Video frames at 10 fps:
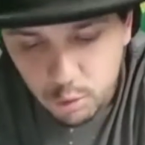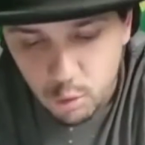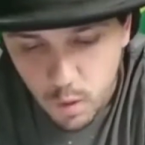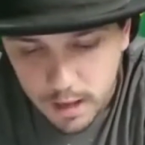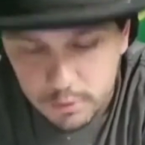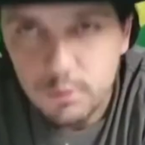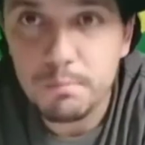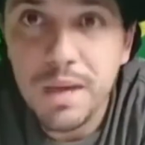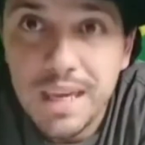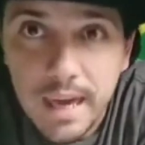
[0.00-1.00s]
4,
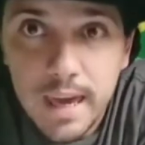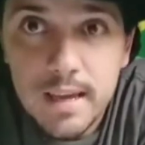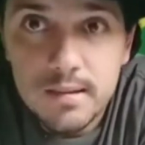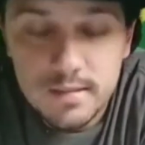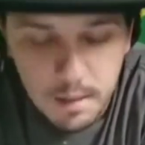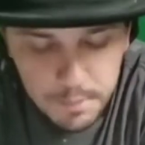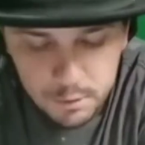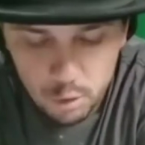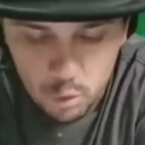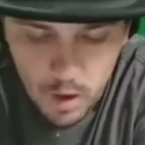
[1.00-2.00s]
Miqueias
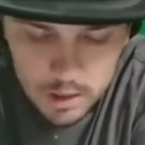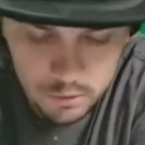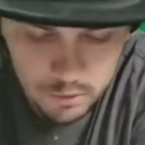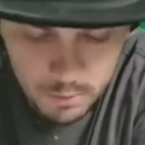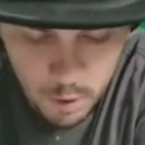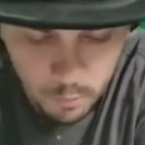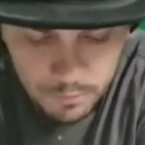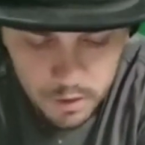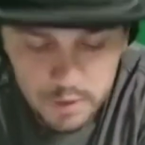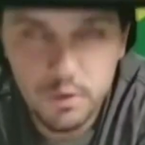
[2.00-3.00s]
capítulo 4. Bom,
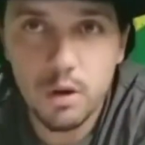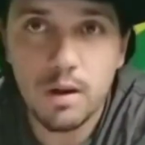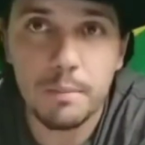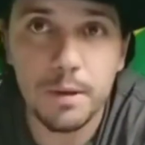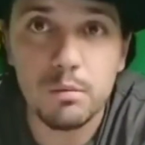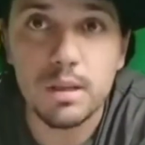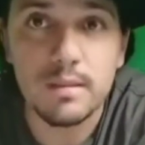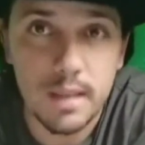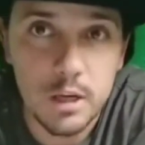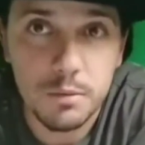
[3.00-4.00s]
eu vou ler o capítulo
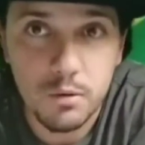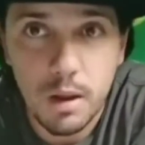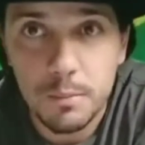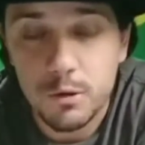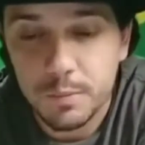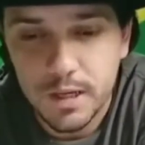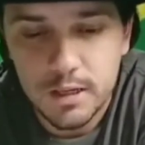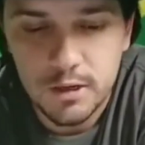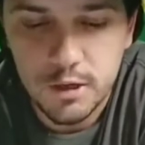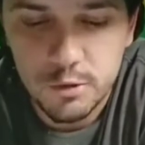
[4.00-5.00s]
inteiro, que é um capítulo
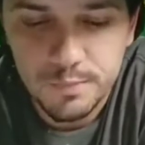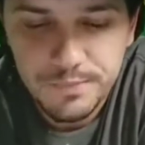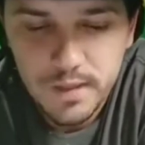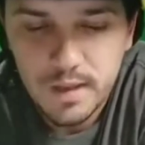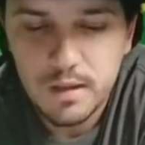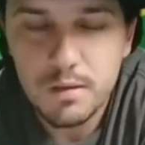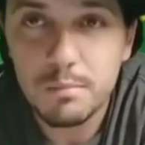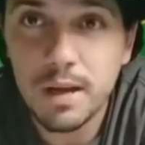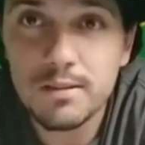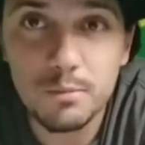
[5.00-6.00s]
pequenininho,
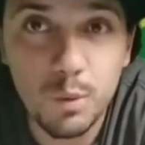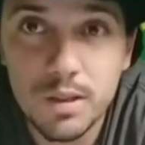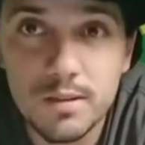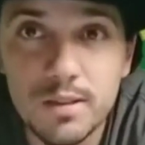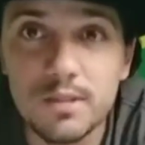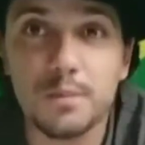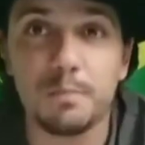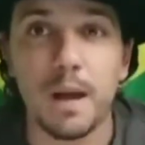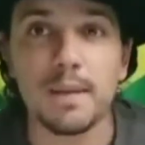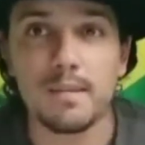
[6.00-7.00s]
mas muita gente
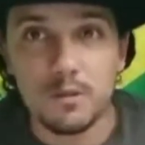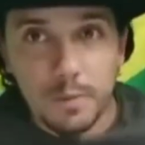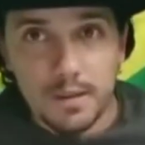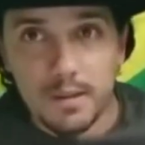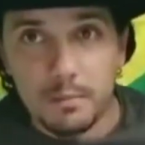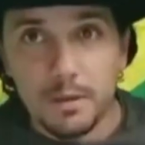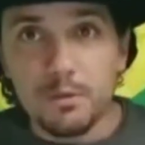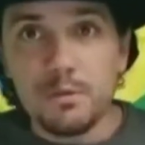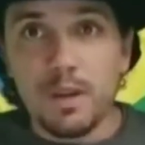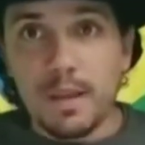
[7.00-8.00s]
passa
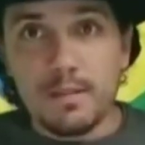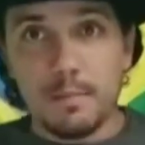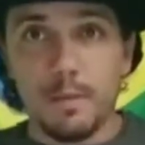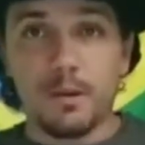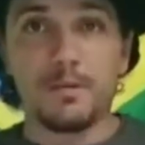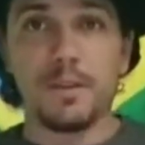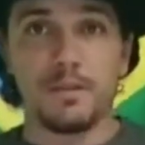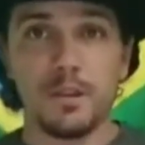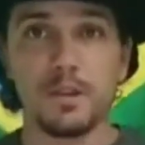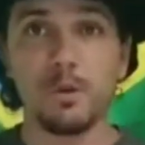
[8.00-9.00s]
despercebido essa
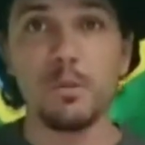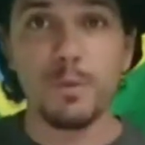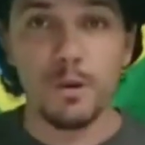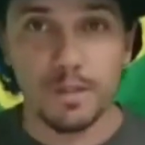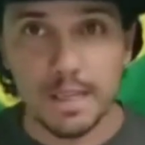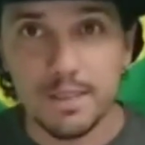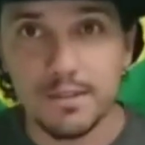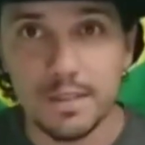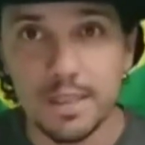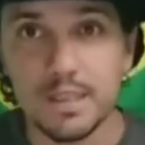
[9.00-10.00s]
profecia tão importante e